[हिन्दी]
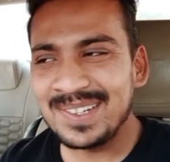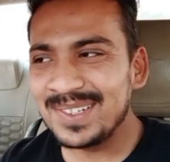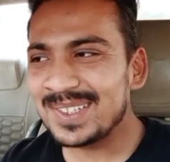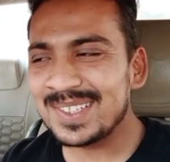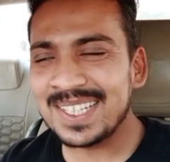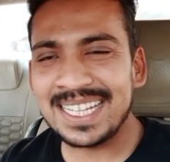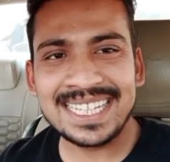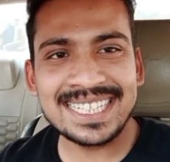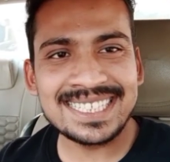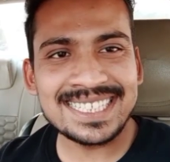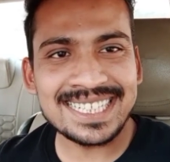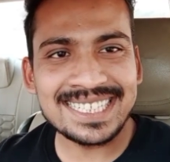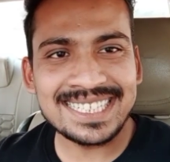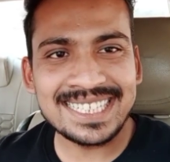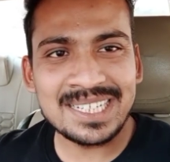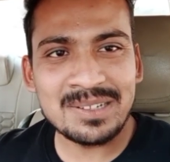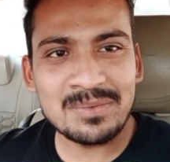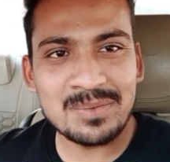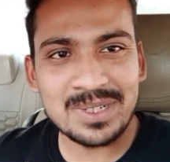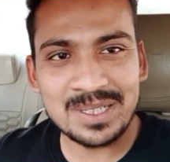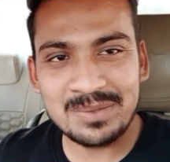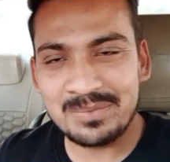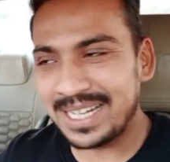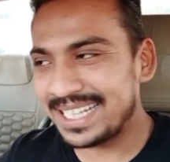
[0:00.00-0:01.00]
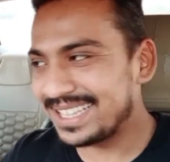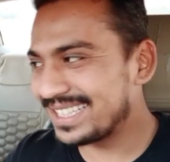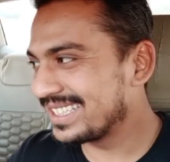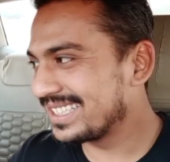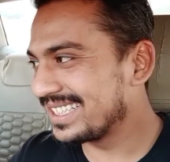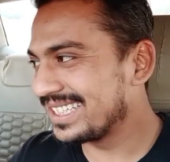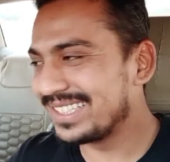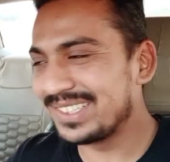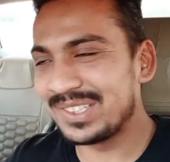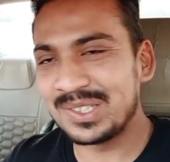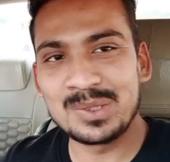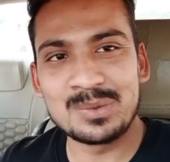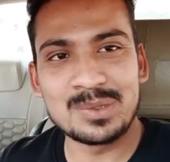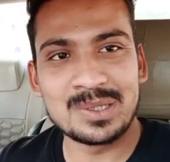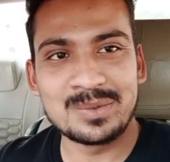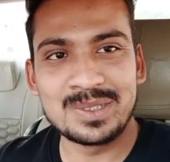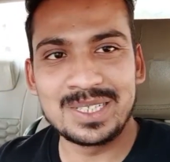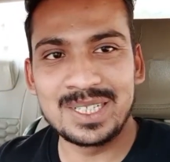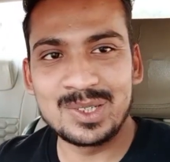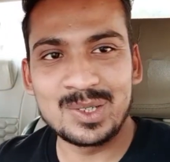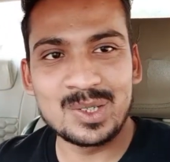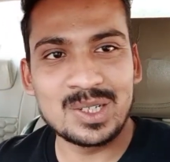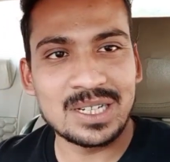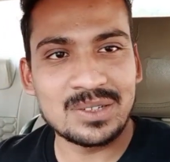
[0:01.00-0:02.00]
हाल लोग तो साला चट्टी नहीं बन पाते थे इसी उम्र
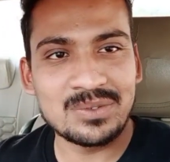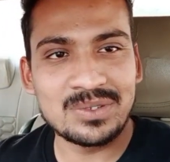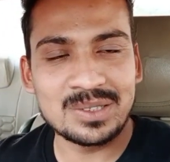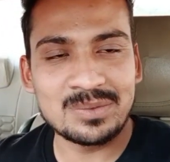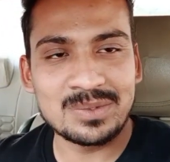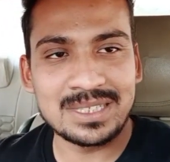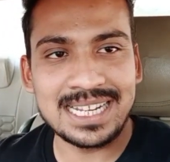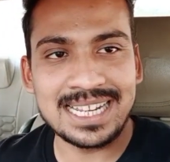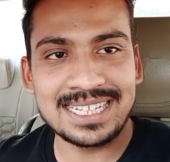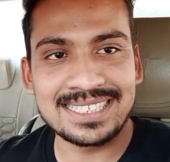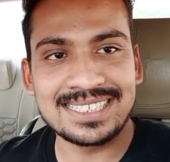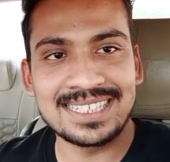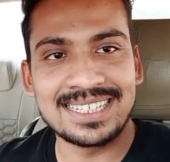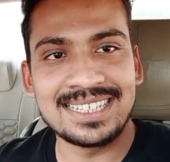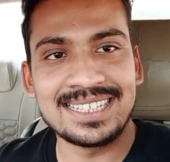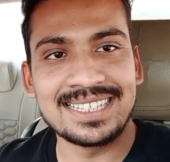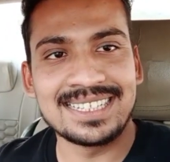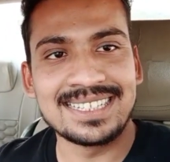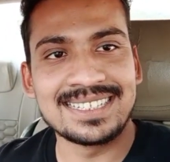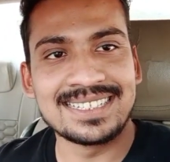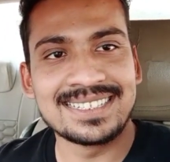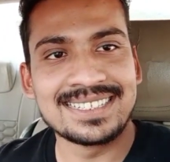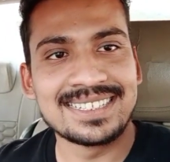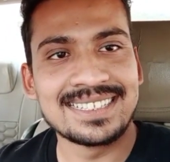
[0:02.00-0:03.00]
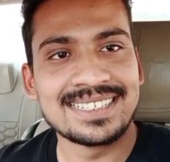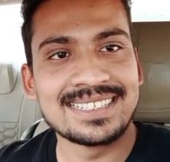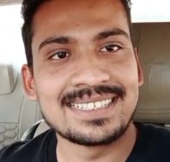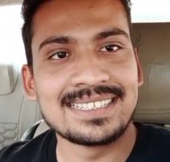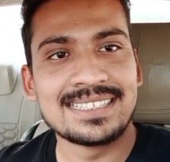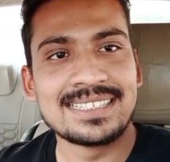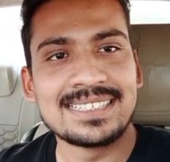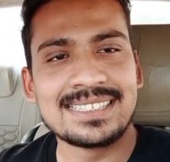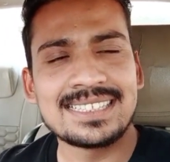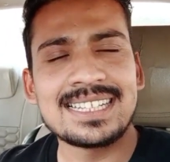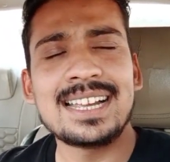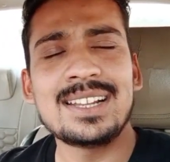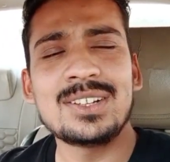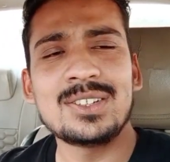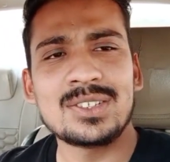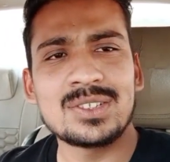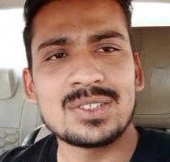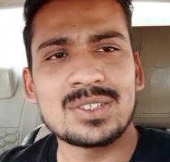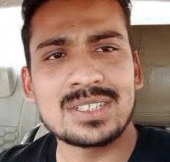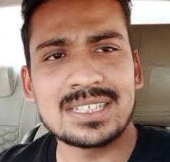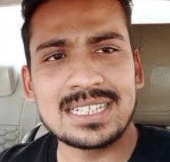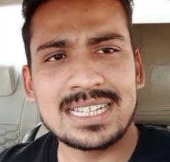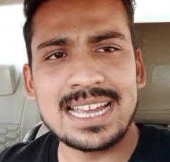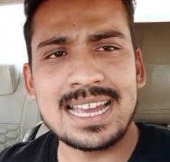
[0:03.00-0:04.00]
में ये लोग गर्लफ्रेंड बना के चल रहे हैं चलो
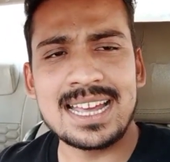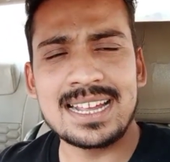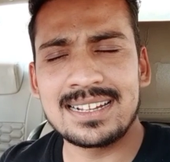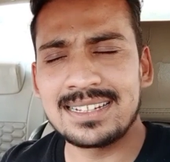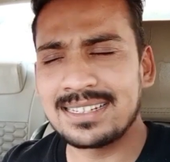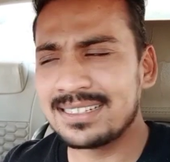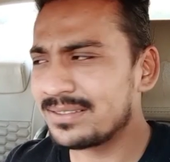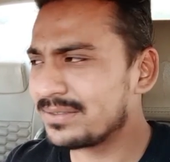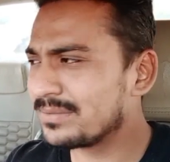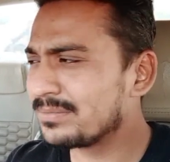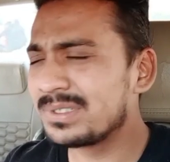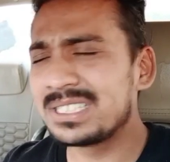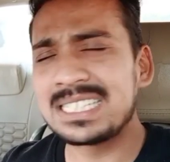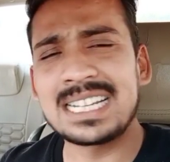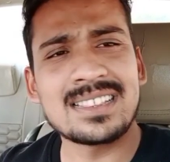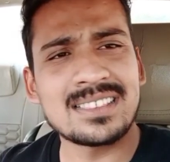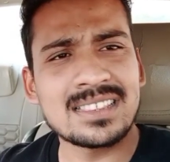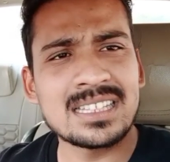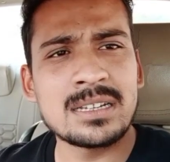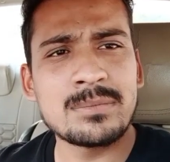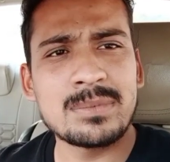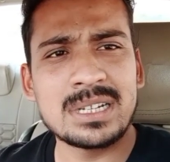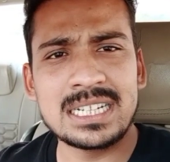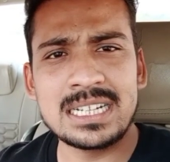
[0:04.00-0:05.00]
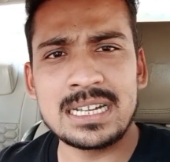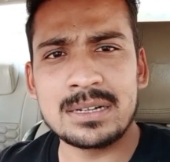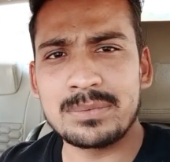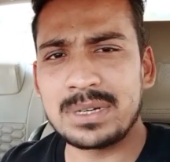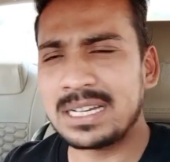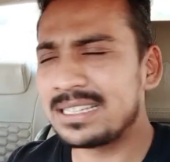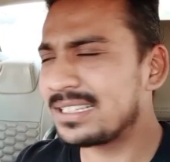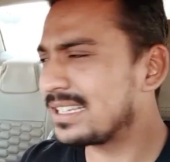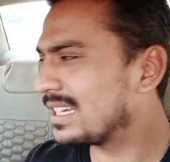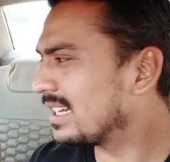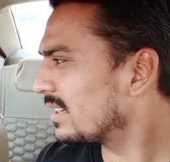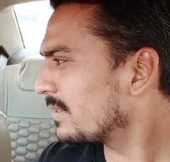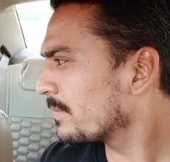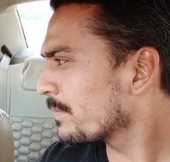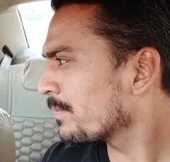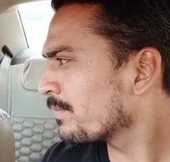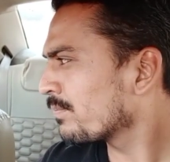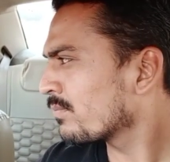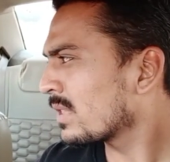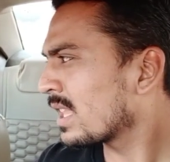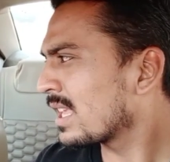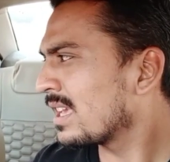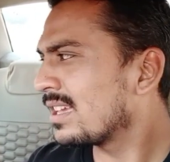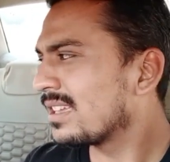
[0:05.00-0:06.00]
क्या हाँ, चलते हैं भैया के पास है
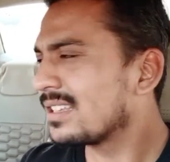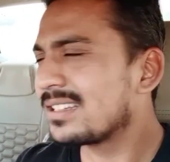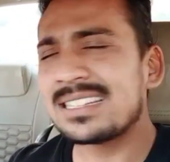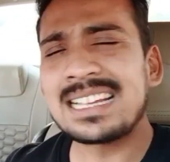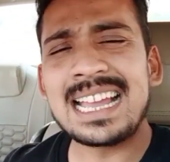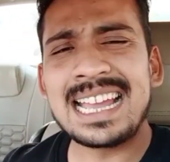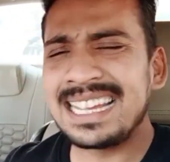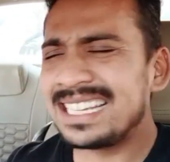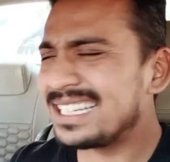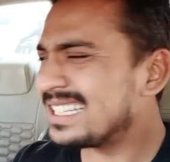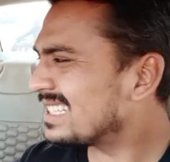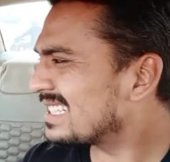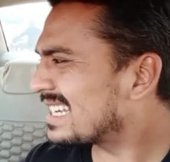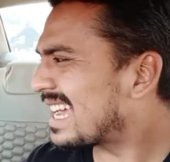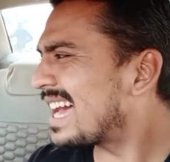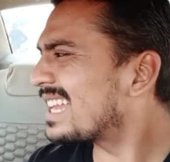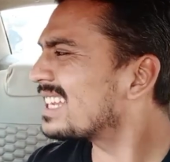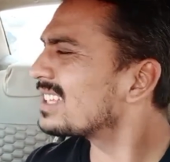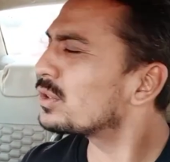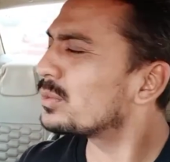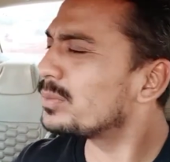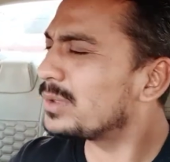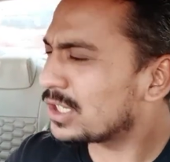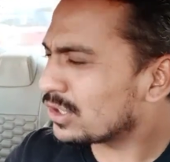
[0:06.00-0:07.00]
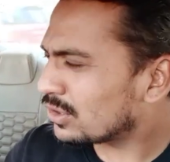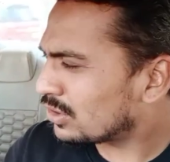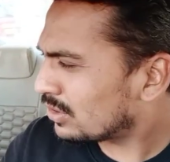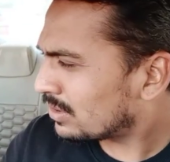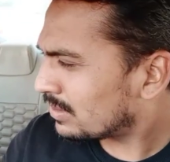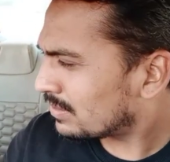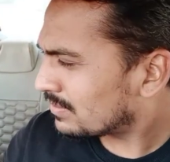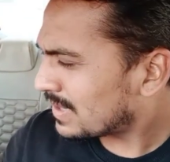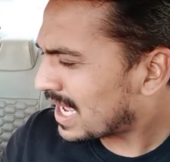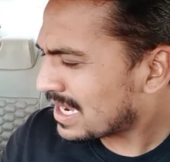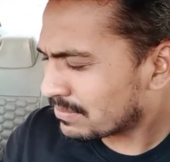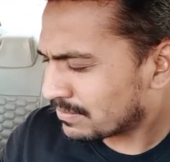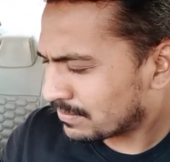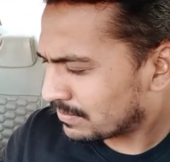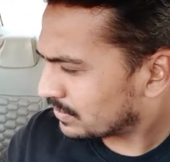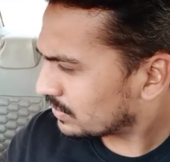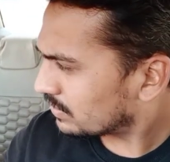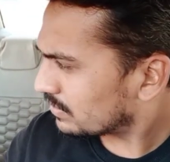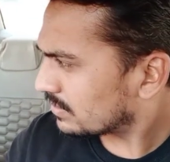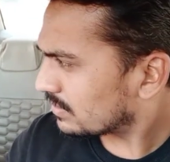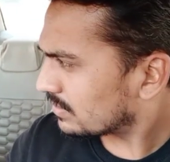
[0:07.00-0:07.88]
कहीं नहीं जा रहा तुम निकलो हट